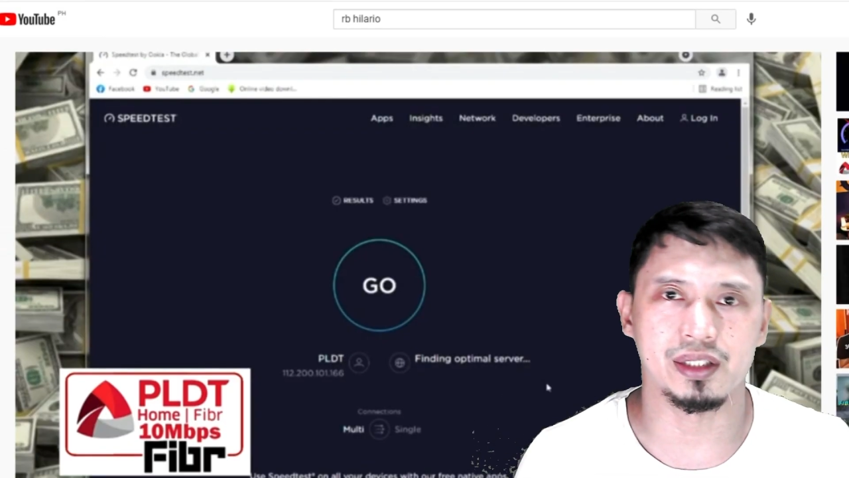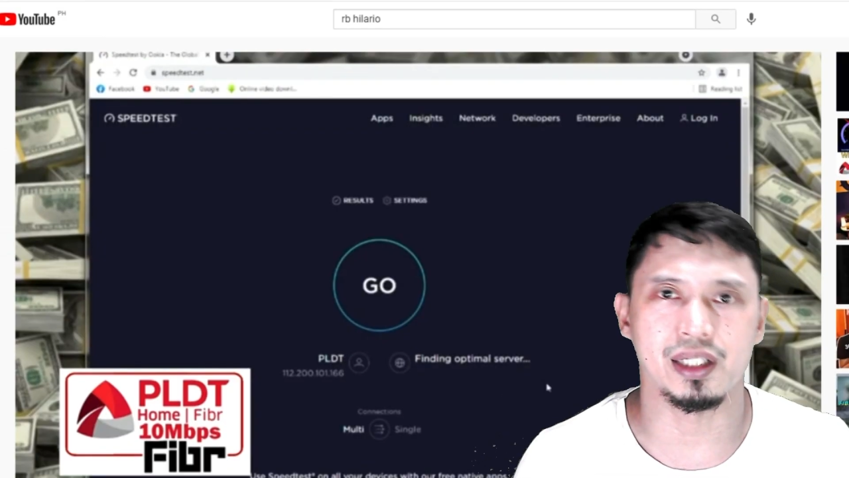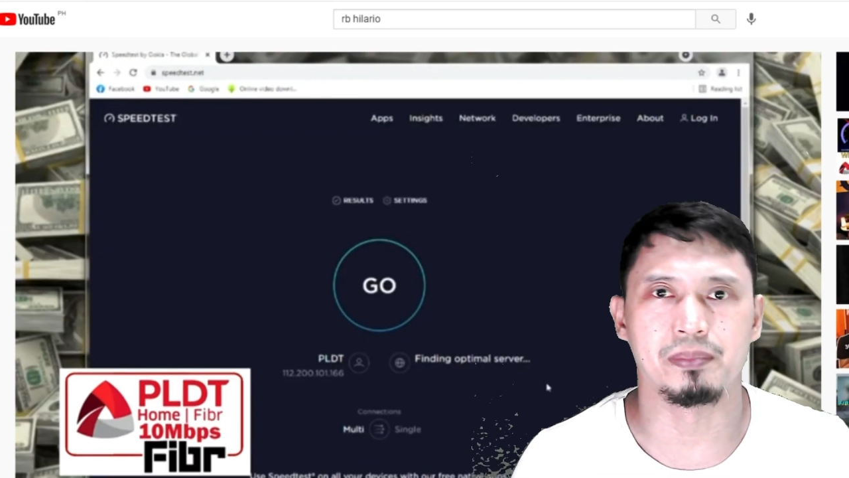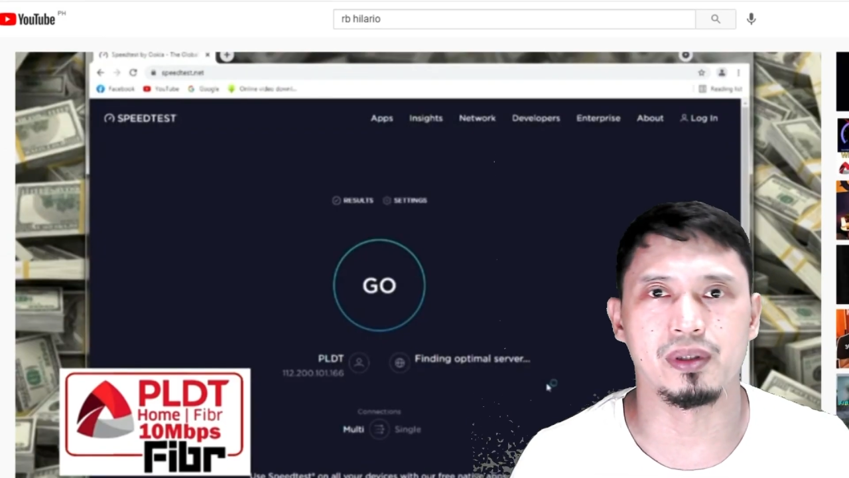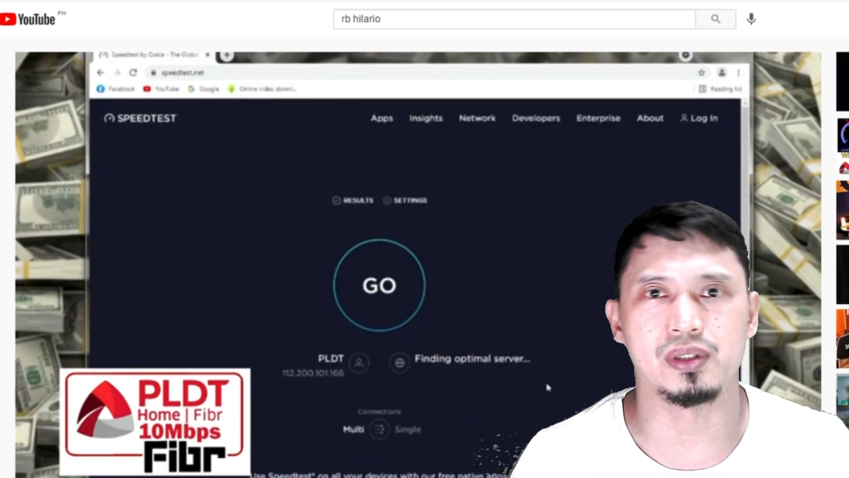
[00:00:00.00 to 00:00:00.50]

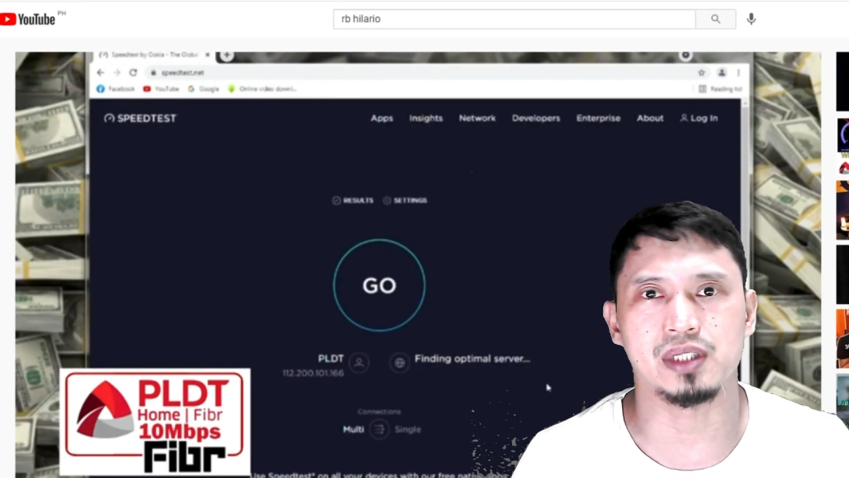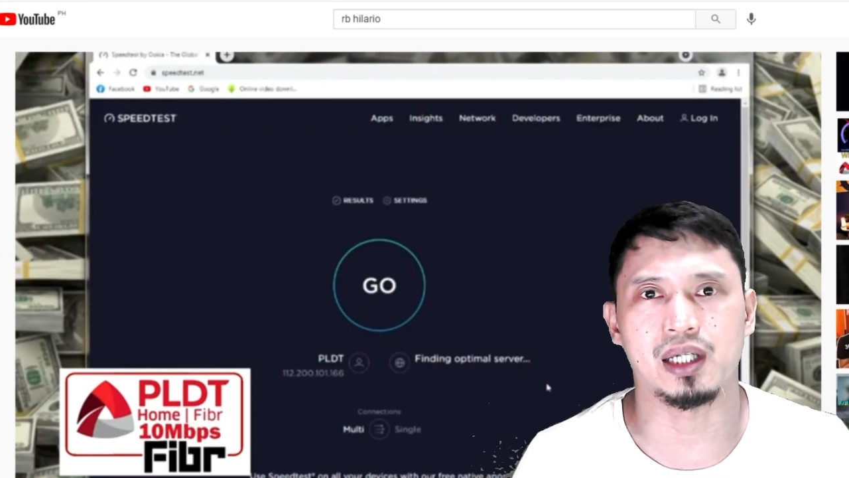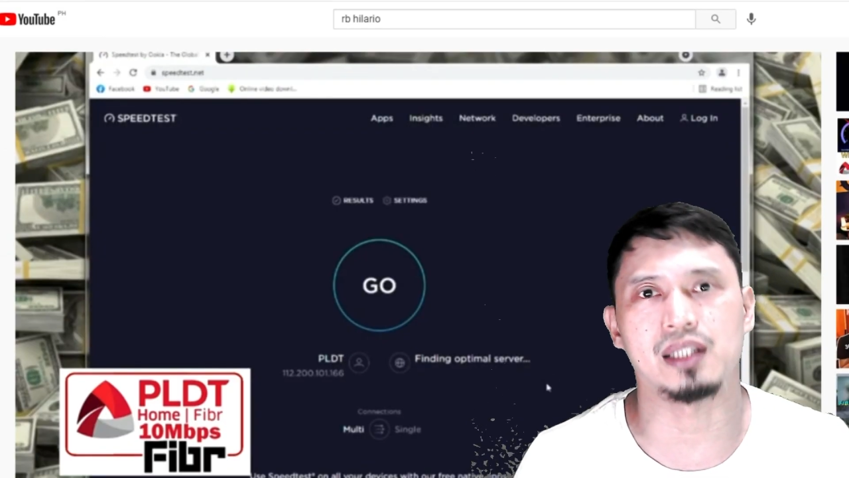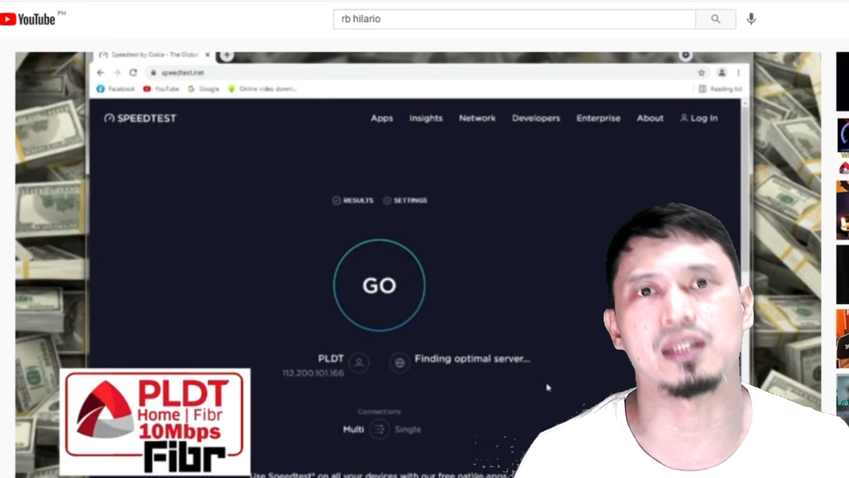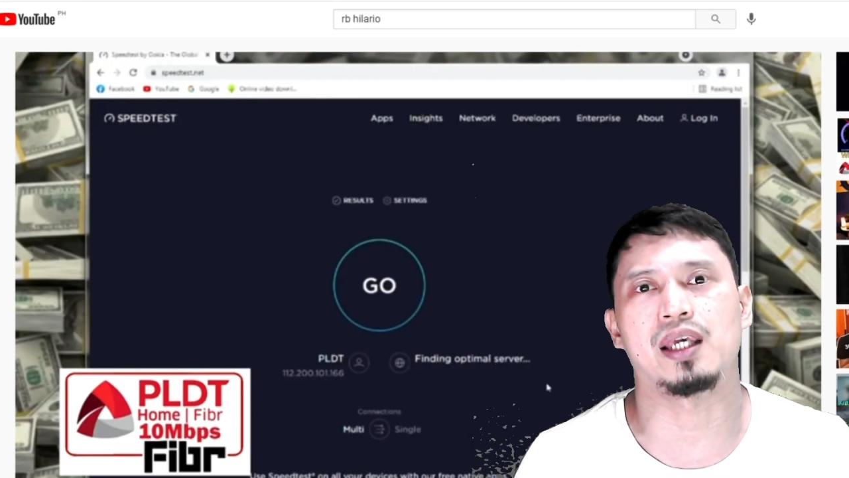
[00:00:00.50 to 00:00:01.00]
about
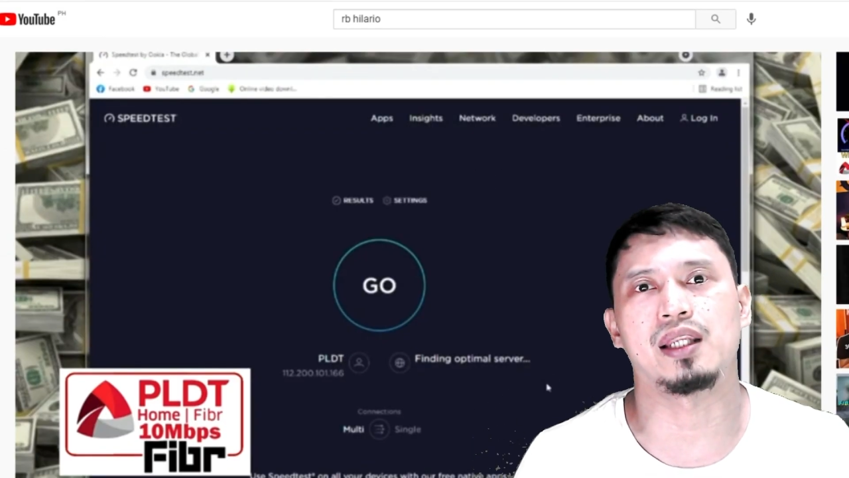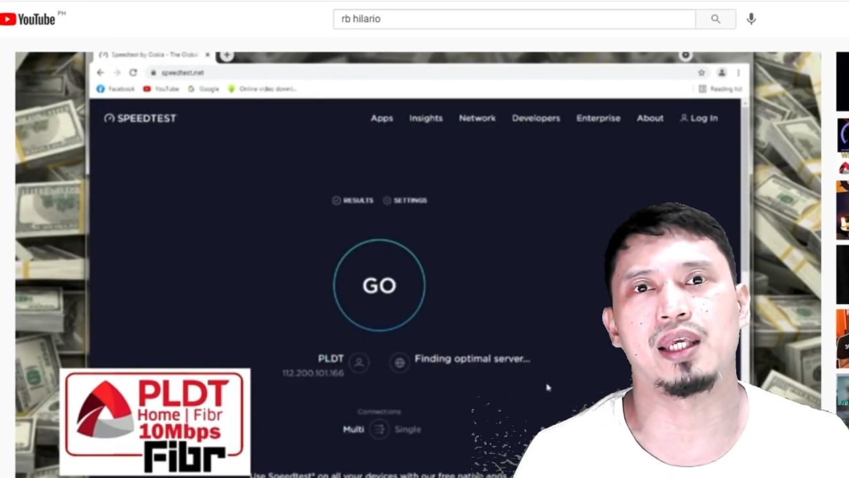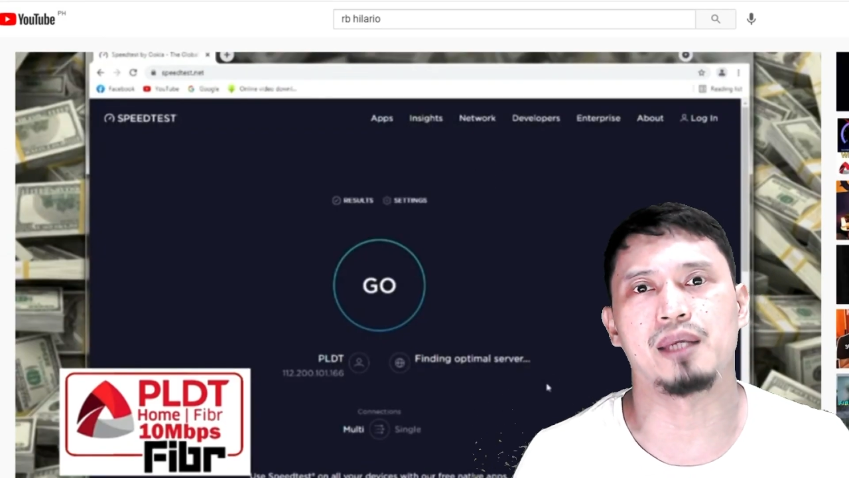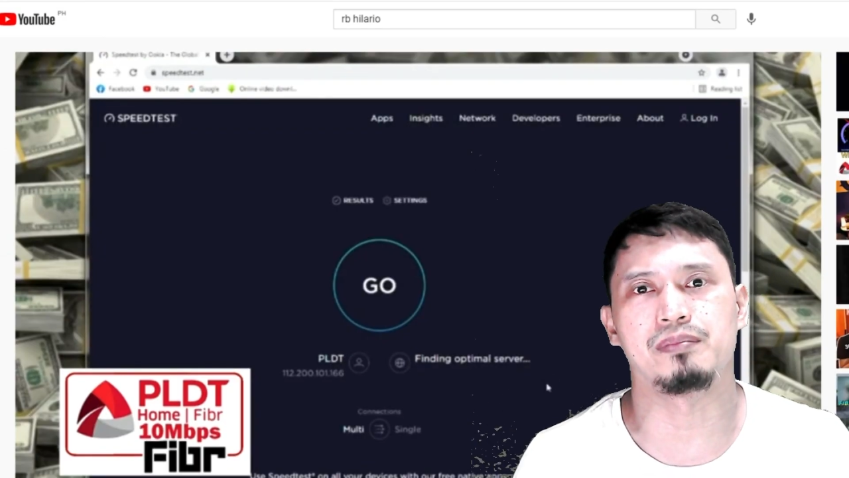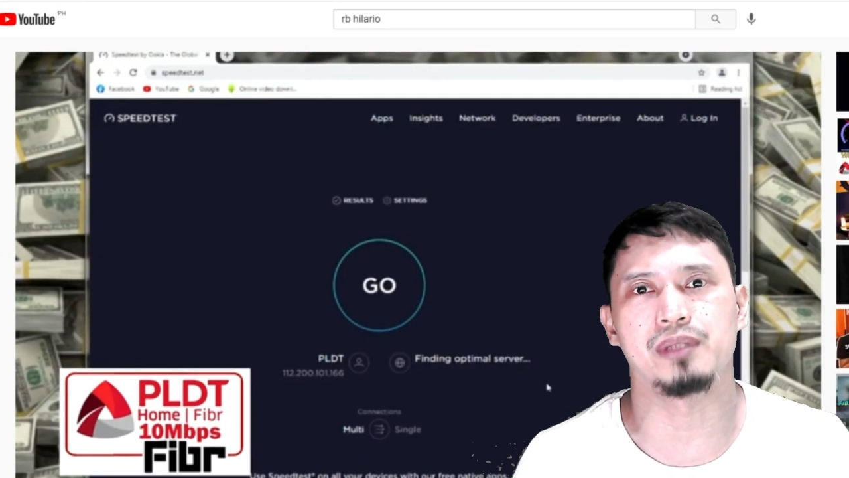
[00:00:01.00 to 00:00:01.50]
sa 10
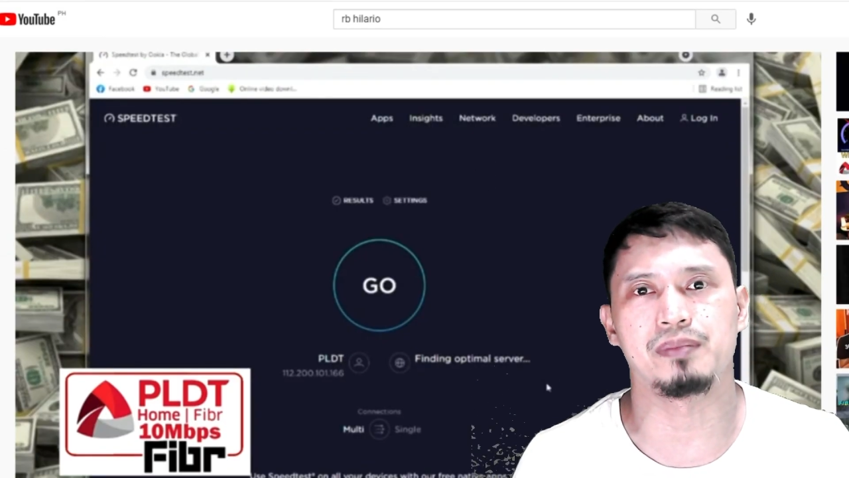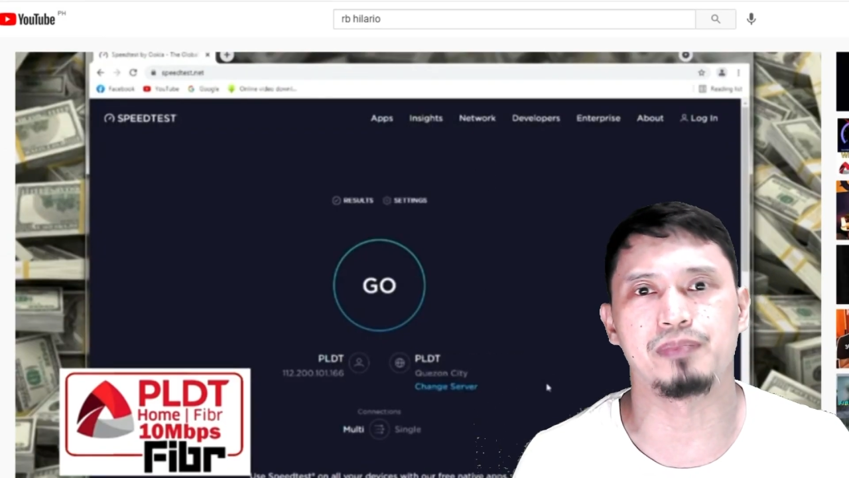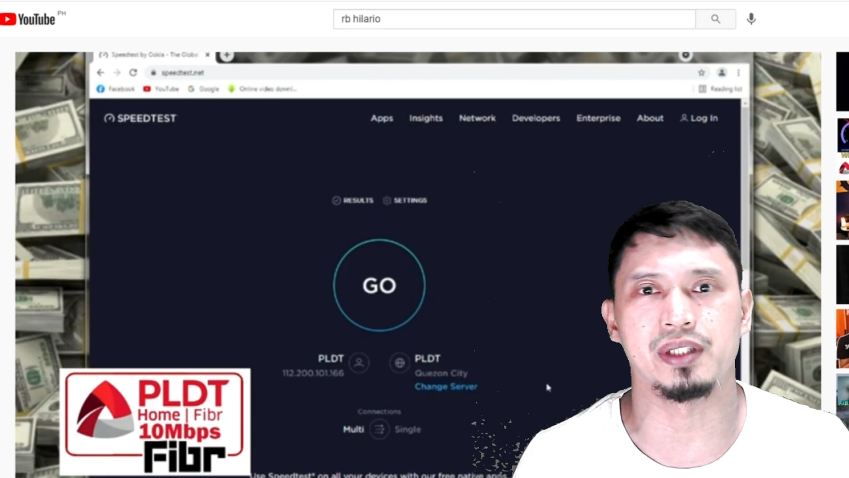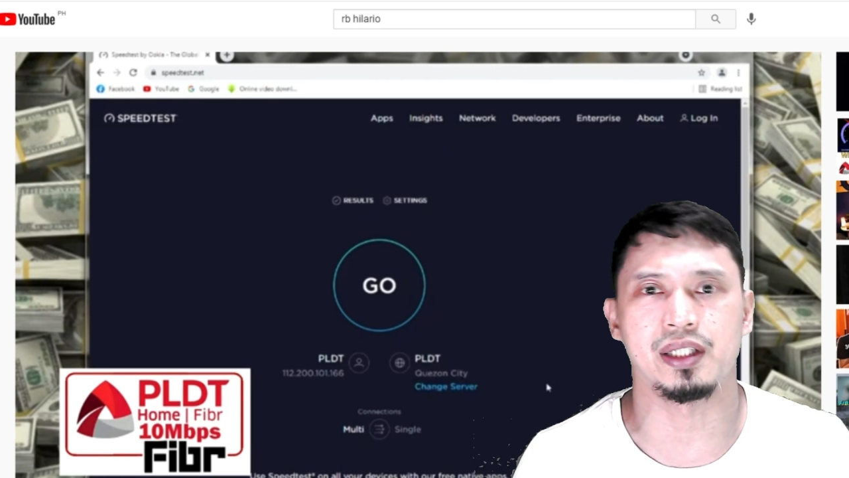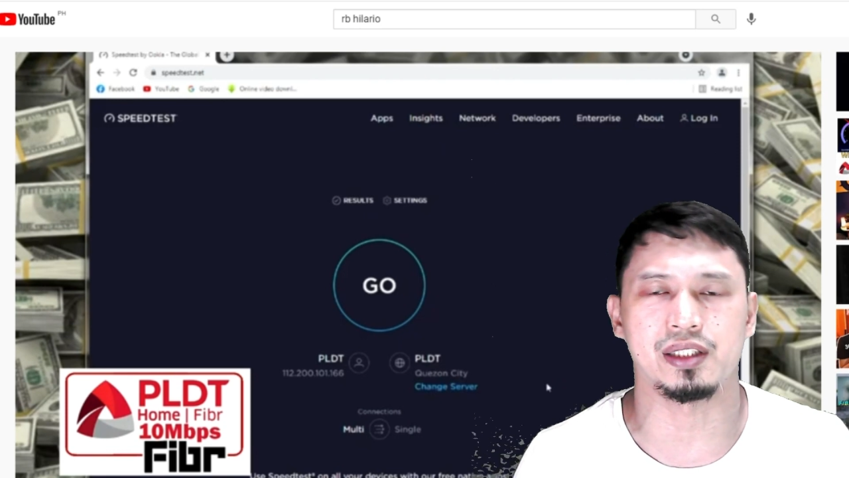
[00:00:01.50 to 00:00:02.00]

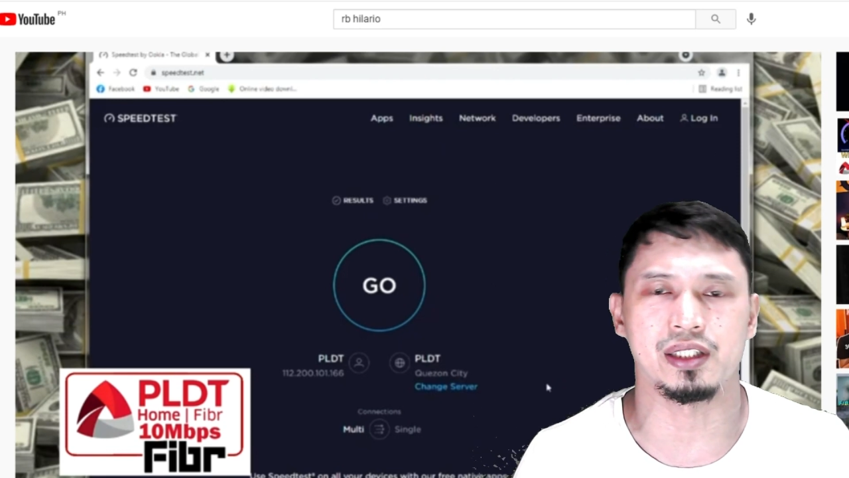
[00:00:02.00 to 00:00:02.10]
Mbps